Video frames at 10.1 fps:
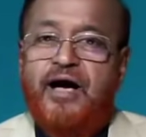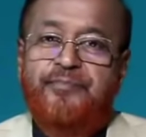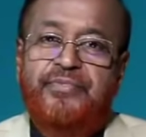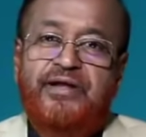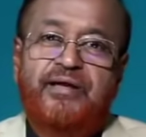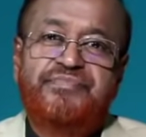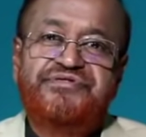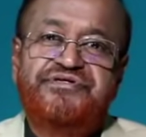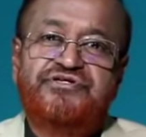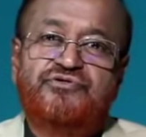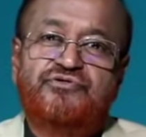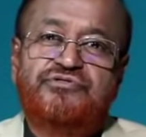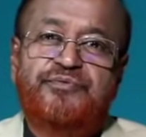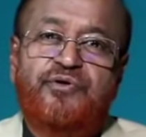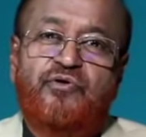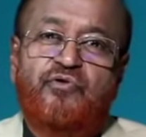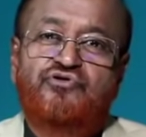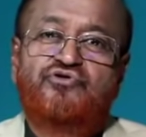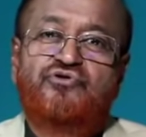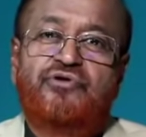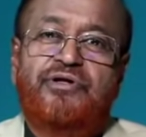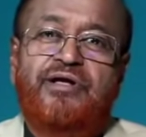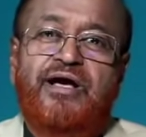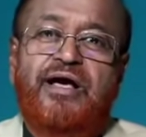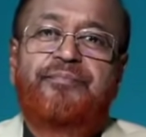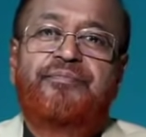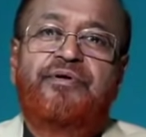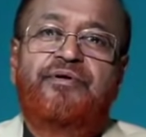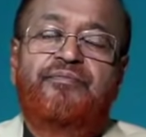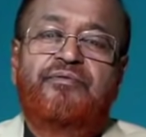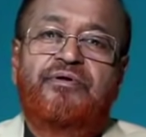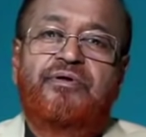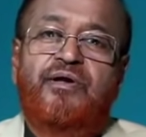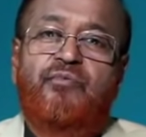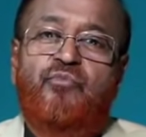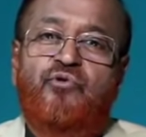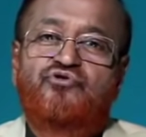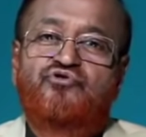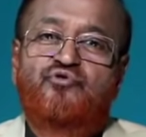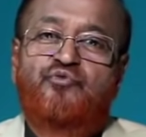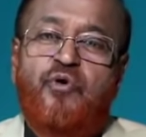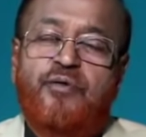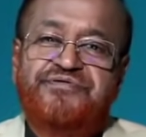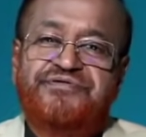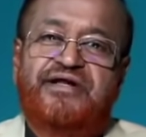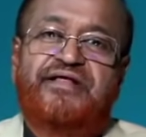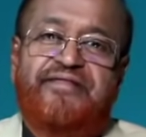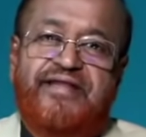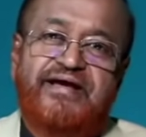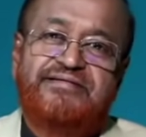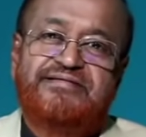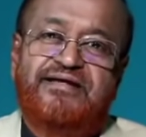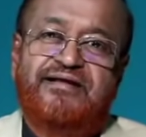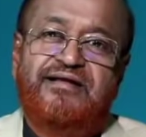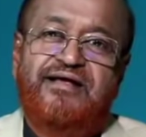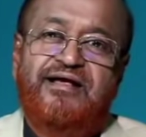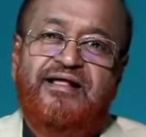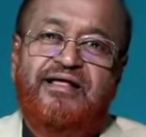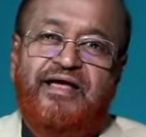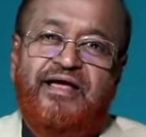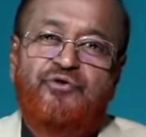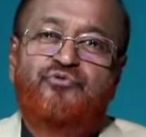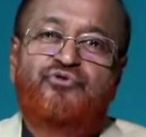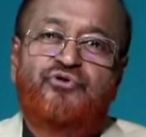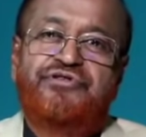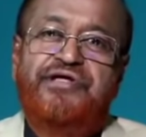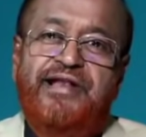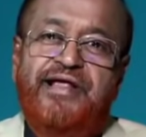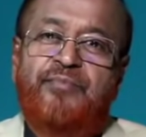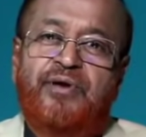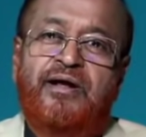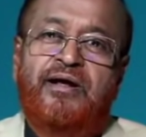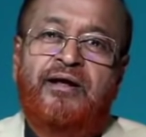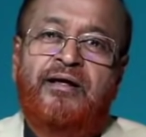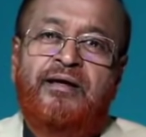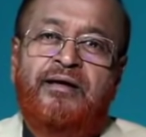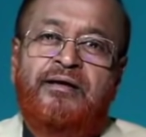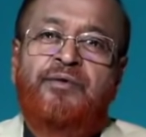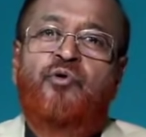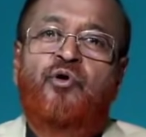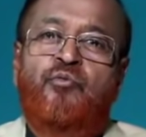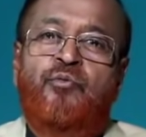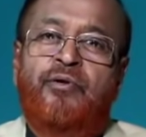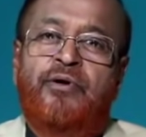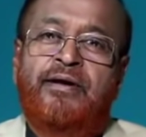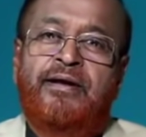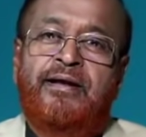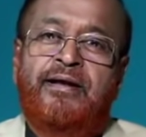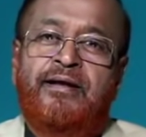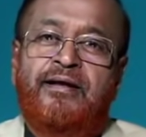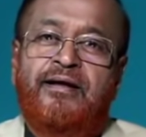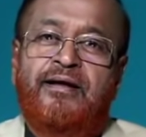আপনাকে আমি জিজ্ঞেস করছি আপনার কষ্ট কি আপনি মনসুর আচ্ছা, প্রফেসরকে আচ্ছা। দেখাইছেন এই আচ্ছা, উত্তর দিলে আমরা কি বলবো বলেন এখানে